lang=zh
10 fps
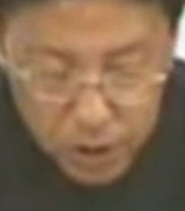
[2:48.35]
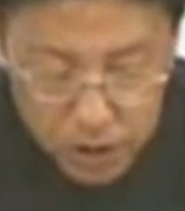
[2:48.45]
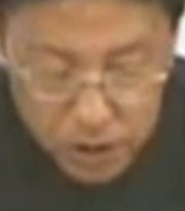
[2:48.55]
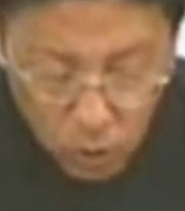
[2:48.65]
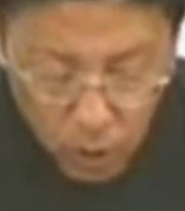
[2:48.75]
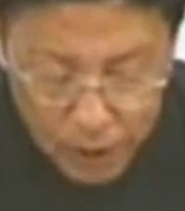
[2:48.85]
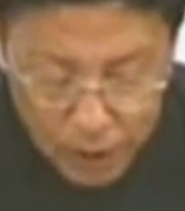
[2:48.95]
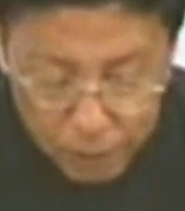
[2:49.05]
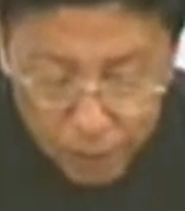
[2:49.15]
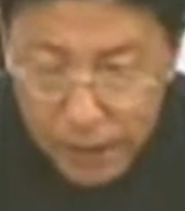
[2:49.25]
啊，因为
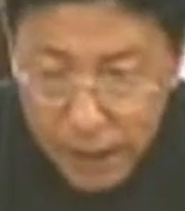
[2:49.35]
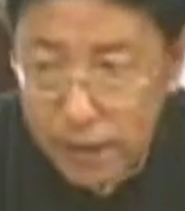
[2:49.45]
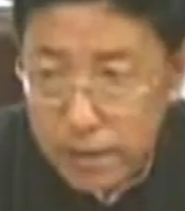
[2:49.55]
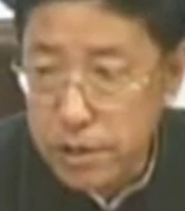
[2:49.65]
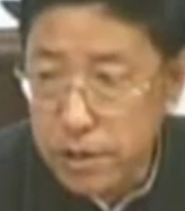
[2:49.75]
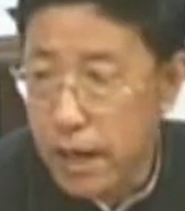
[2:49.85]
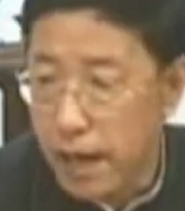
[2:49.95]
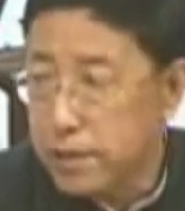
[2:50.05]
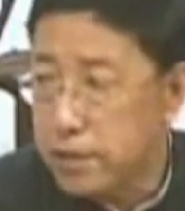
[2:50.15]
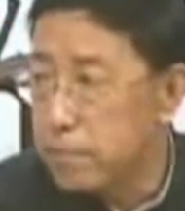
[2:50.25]
这字你写对了，
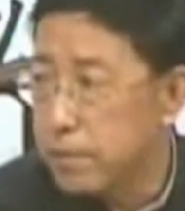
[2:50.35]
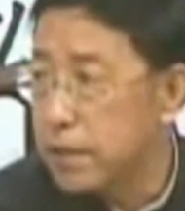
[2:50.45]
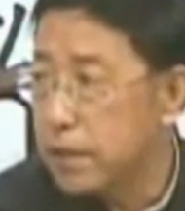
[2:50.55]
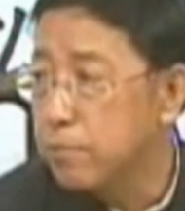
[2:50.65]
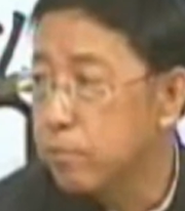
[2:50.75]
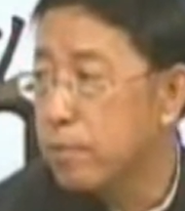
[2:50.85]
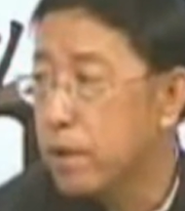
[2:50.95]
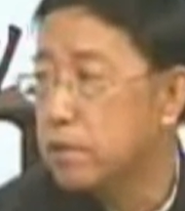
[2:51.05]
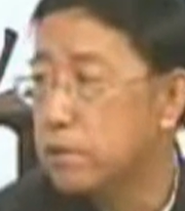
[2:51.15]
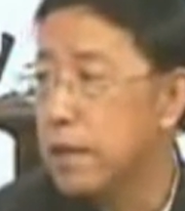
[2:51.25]
那后边字他认为也是
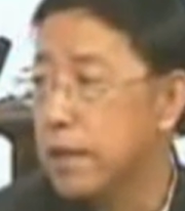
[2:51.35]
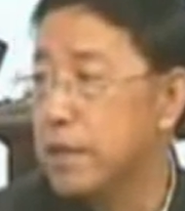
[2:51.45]
对了。